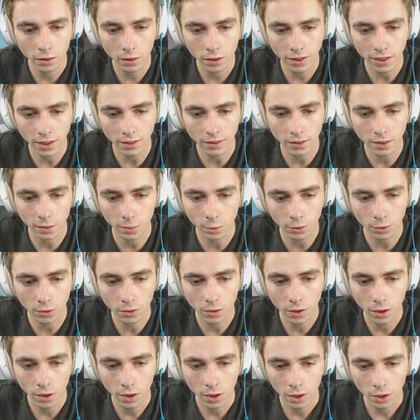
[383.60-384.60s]
Yes, c'est bon.
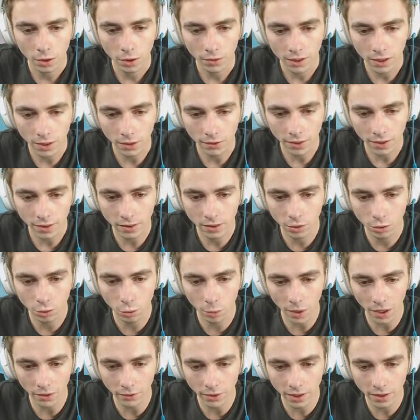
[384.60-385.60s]
On va traverser
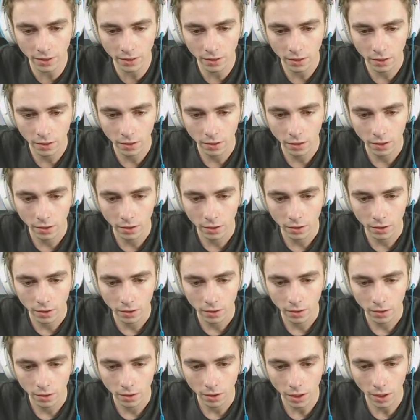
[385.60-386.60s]
super vite.
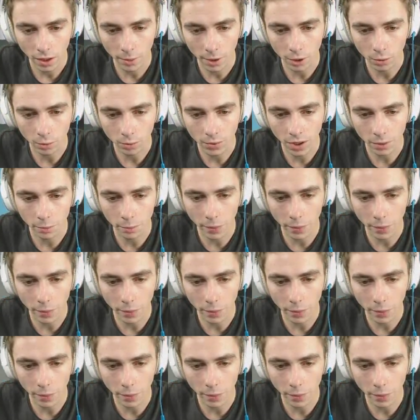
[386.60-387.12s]
Ah bah non, peut-être